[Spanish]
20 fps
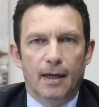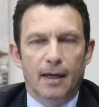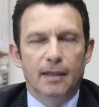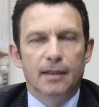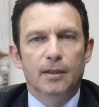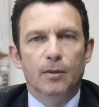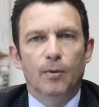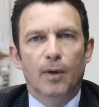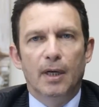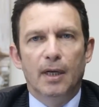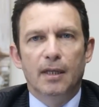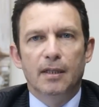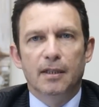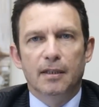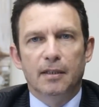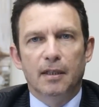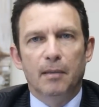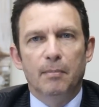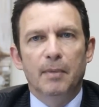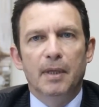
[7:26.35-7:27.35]
La antigua ley
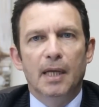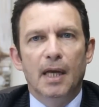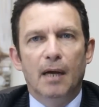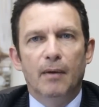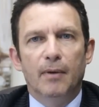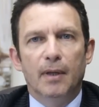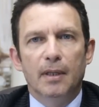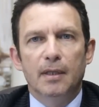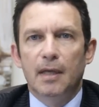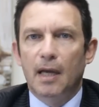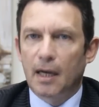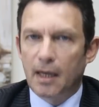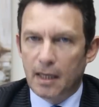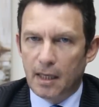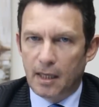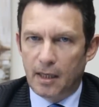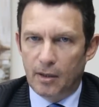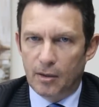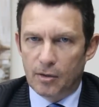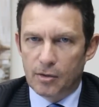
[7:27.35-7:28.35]
determinaba días
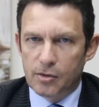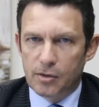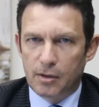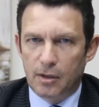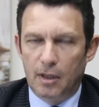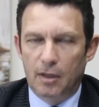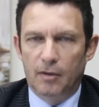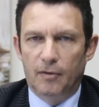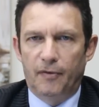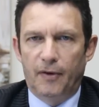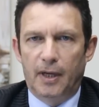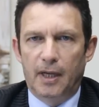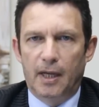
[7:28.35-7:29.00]
rígidos en los